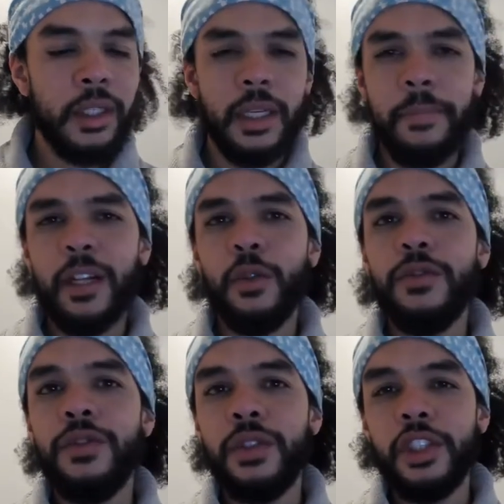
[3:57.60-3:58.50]
Ça me parle de
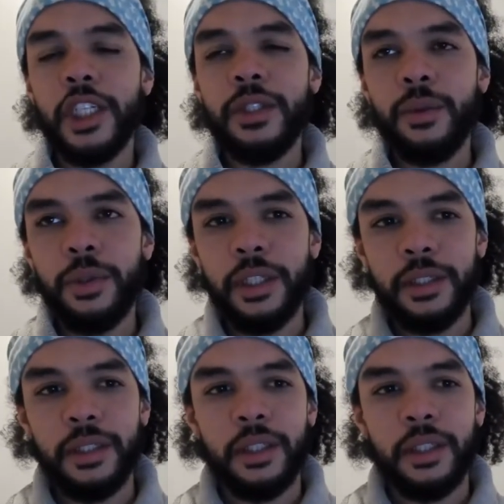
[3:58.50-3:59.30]
vœux de chasteté.